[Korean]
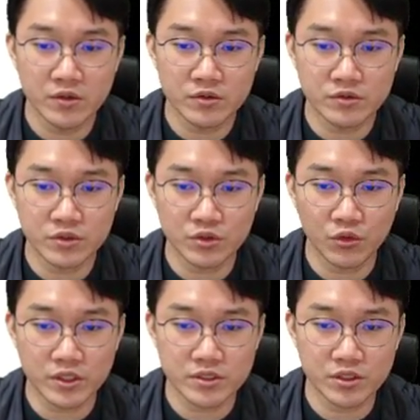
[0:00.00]
우선 요
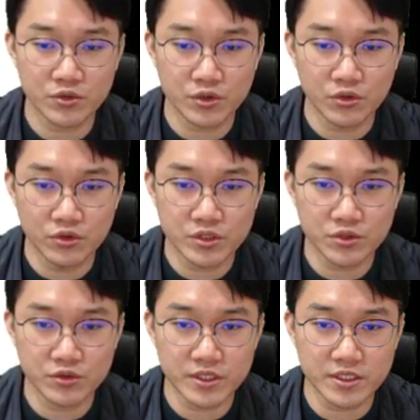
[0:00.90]
같은 경우는 이런 이런
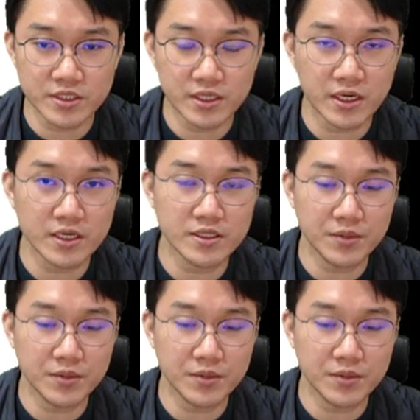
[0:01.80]
식으로 이제 진행을 하게